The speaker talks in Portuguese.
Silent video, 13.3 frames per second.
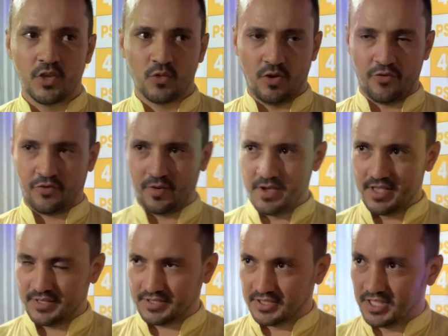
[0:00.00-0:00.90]
de uma
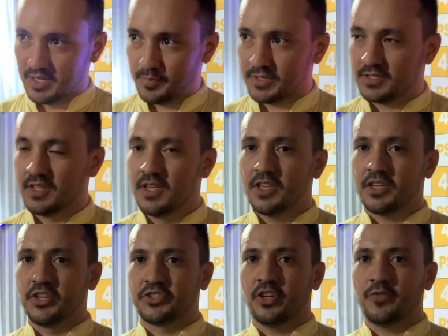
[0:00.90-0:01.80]
família simples,
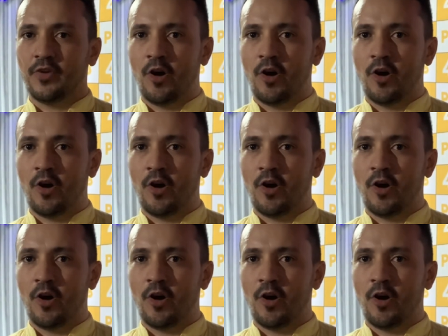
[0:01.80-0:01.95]
que tive a